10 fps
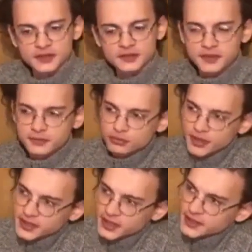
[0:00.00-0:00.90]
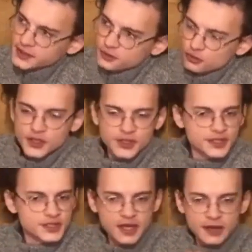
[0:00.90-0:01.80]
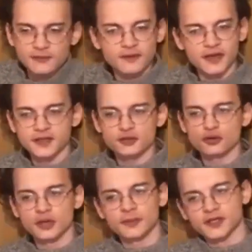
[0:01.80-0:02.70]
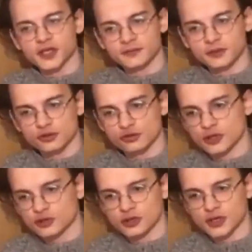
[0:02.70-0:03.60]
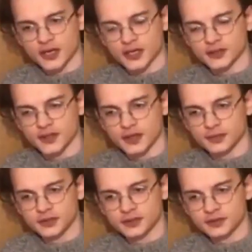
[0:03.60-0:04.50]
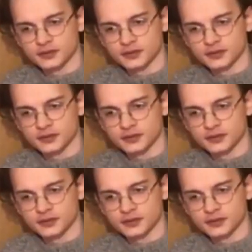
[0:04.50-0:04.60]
Ve bu materyalist süreç İslam'a faydası olabilecek bir süreç olarak algılanabilir.